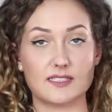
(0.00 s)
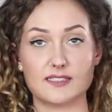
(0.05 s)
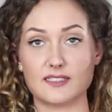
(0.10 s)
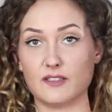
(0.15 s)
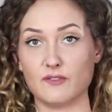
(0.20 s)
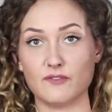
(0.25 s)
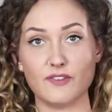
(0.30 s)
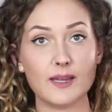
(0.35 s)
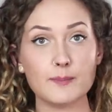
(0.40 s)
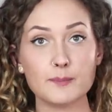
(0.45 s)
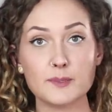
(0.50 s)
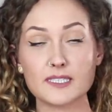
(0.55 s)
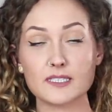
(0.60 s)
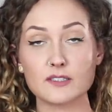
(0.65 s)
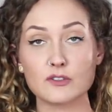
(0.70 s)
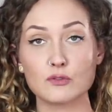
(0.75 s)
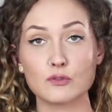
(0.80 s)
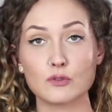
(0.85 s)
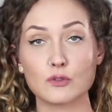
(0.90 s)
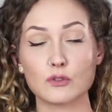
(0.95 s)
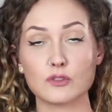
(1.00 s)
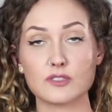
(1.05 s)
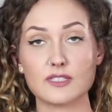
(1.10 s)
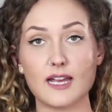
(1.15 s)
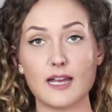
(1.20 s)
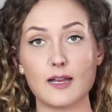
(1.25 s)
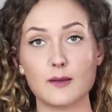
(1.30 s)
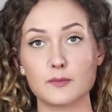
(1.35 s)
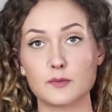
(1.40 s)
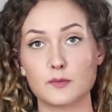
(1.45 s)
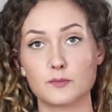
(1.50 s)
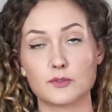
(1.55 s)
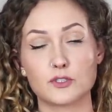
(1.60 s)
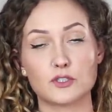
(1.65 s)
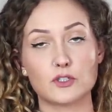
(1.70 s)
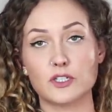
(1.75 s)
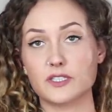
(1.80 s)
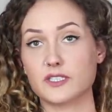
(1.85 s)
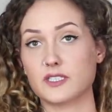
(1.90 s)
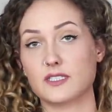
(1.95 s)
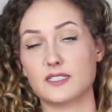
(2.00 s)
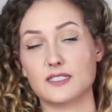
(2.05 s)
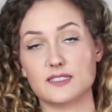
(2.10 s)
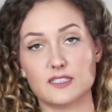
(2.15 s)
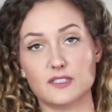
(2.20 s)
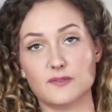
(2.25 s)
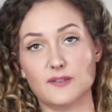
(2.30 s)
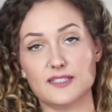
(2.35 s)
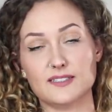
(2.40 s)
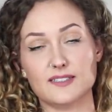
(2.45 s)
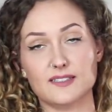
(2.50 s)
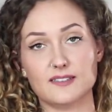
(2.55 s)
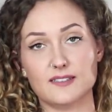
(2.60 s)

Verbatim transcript: dass ich einen weiblichen Zyklus habe, bedeutet, dass ich weiß,